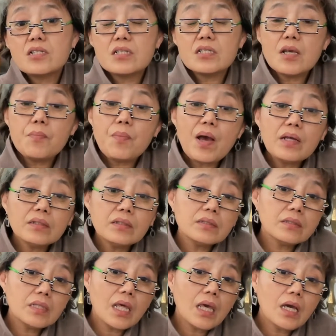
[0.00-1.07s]
这帮
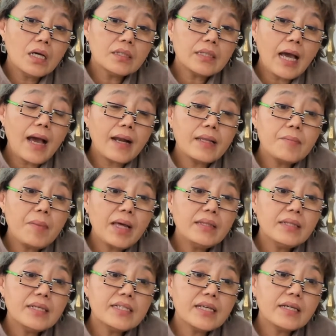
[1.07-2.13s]
那个塔利班
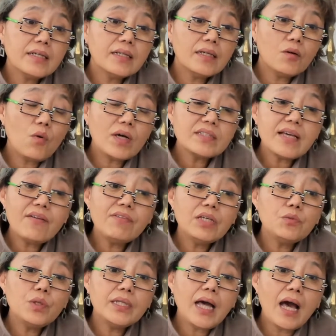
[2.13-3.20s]
的这个皇家卫
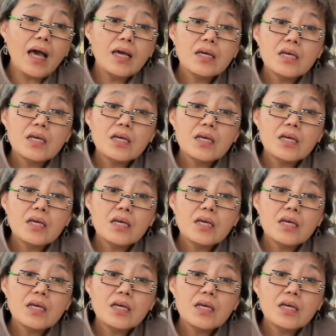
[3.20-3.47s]
队的，